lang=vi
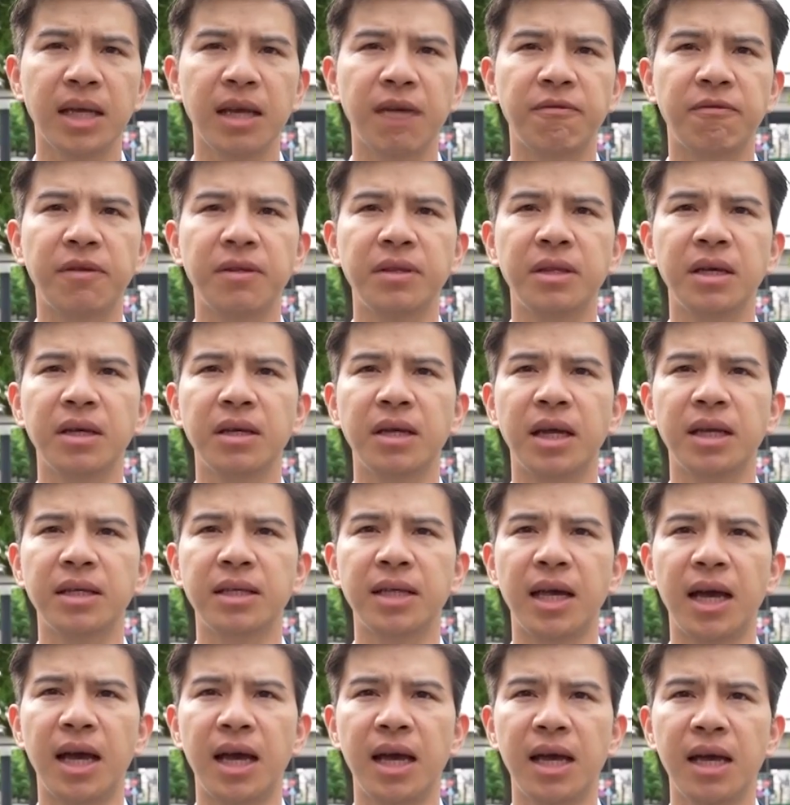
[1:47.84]
Các nhà phân
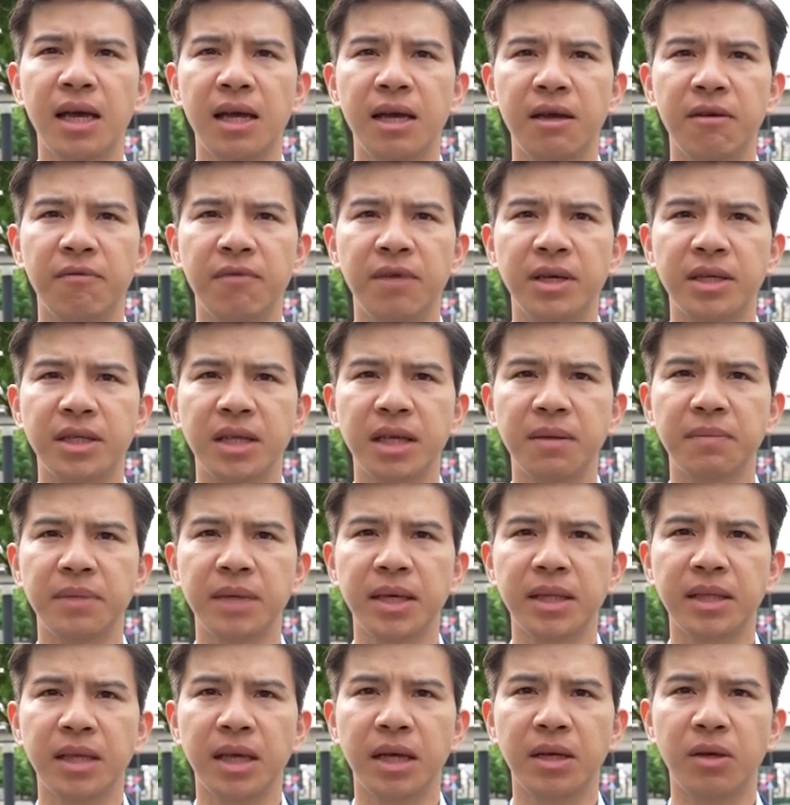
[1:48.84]
tích đánh giá, việc
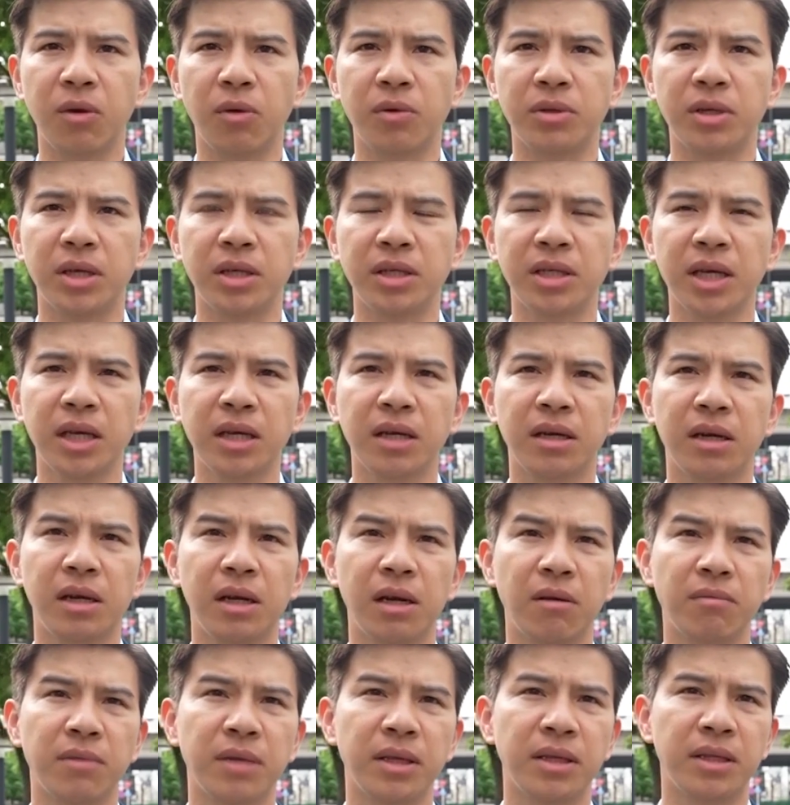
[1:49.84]
xem xét thay đổi chính
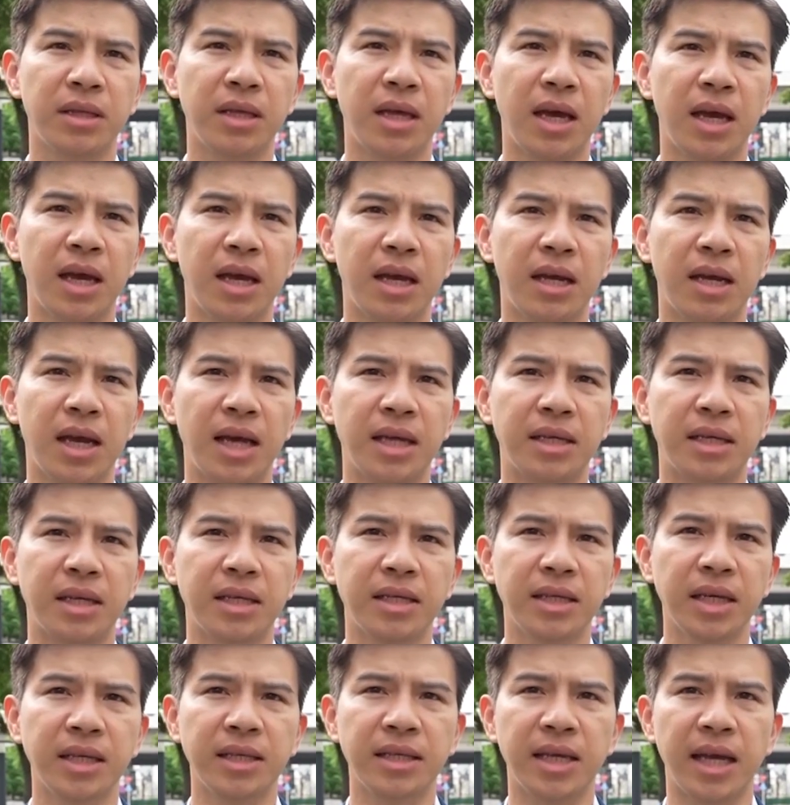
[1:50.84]
sách nới lỏng tiền tệ
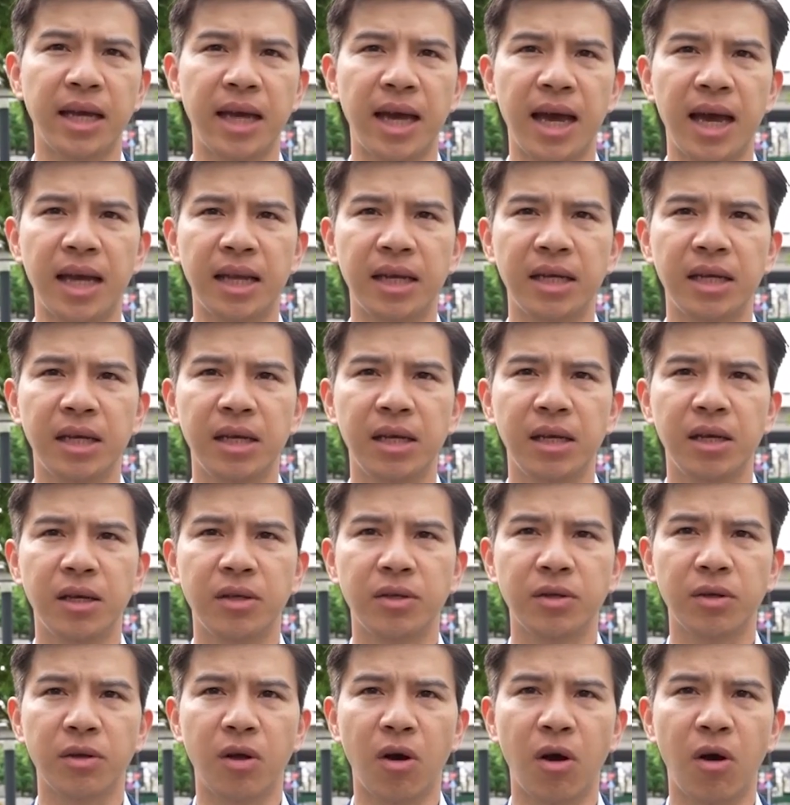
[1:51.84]
là chính sách dài hạn,
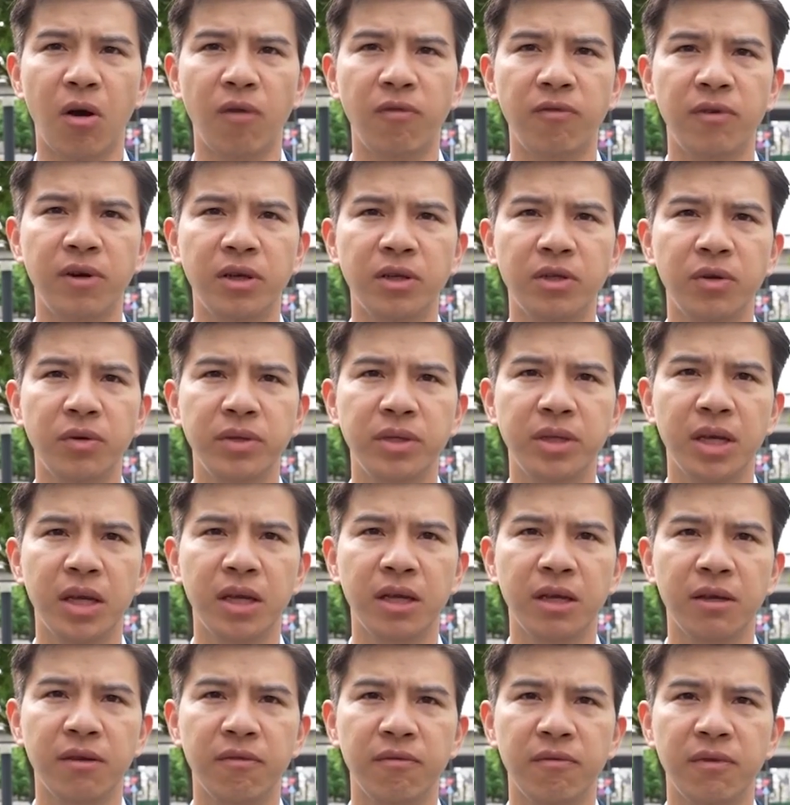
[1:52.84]
do đó vừa
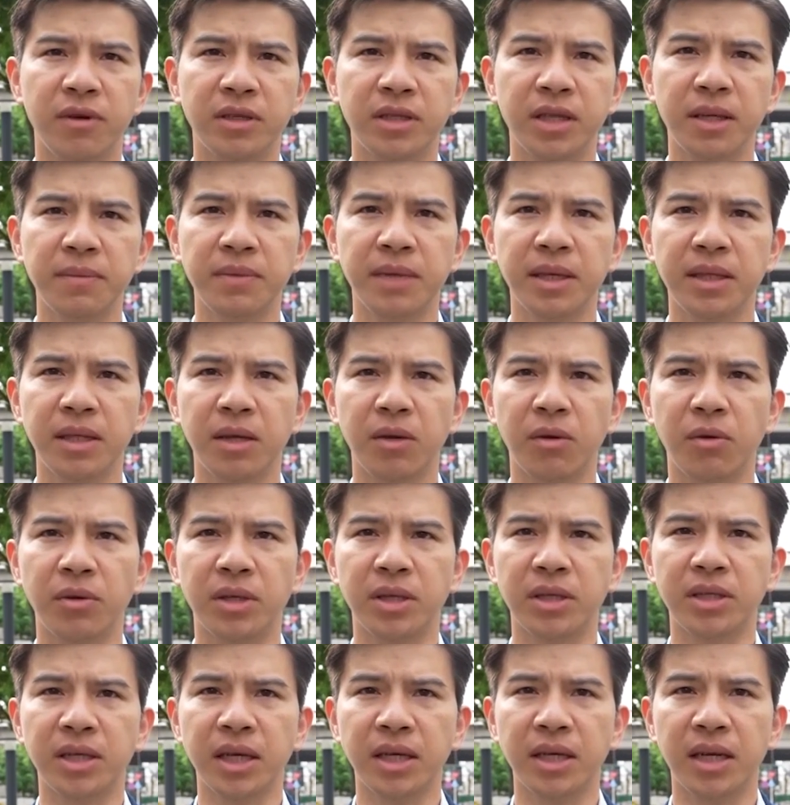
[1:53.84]
duy trì vừa xem xét
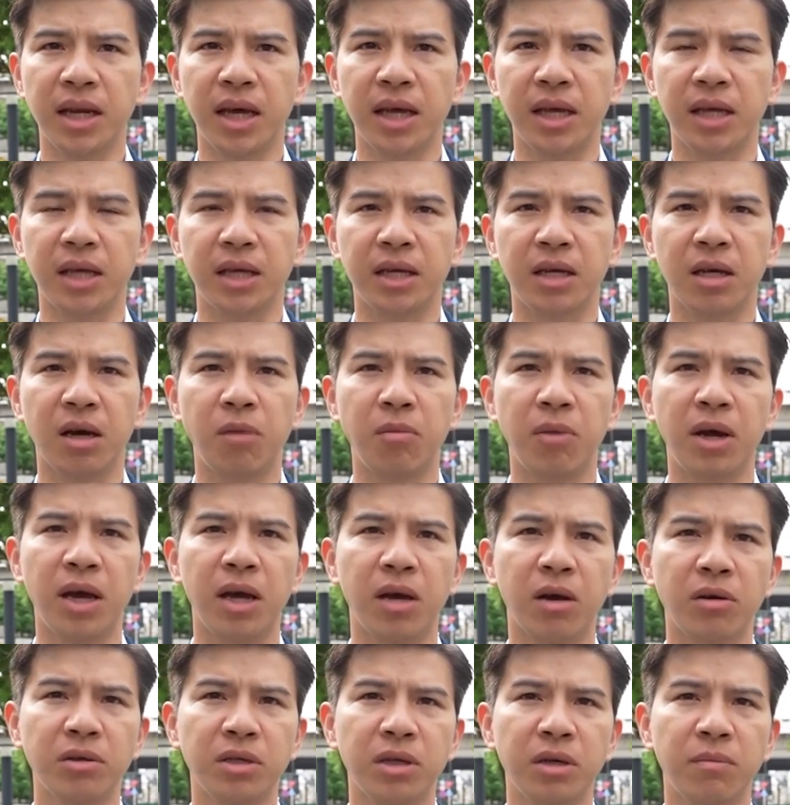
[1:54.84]
thay đổi chính sách này
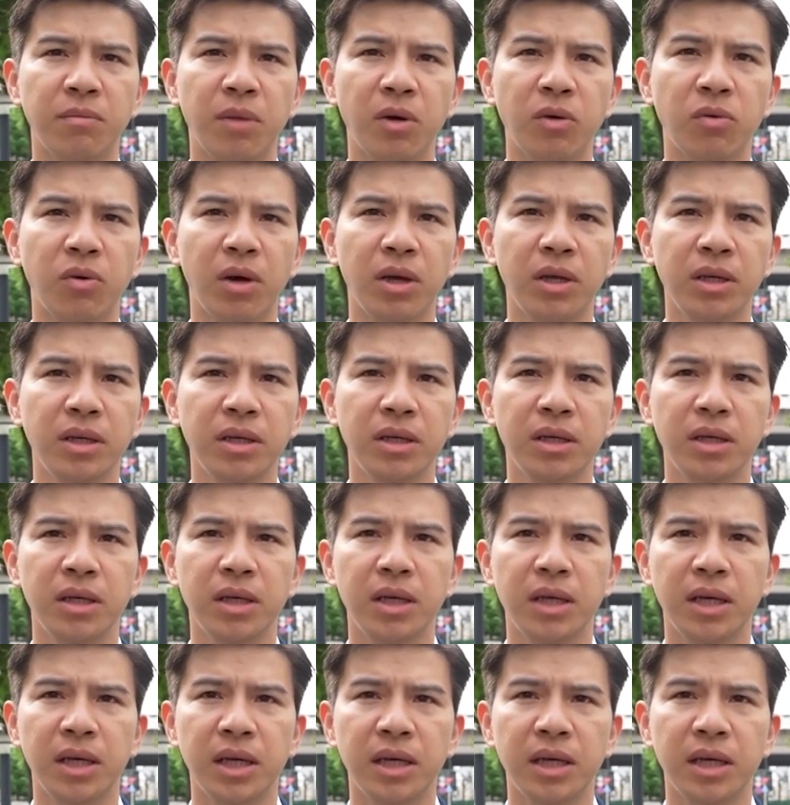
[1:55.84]
không hề có sự mâu thuẫn.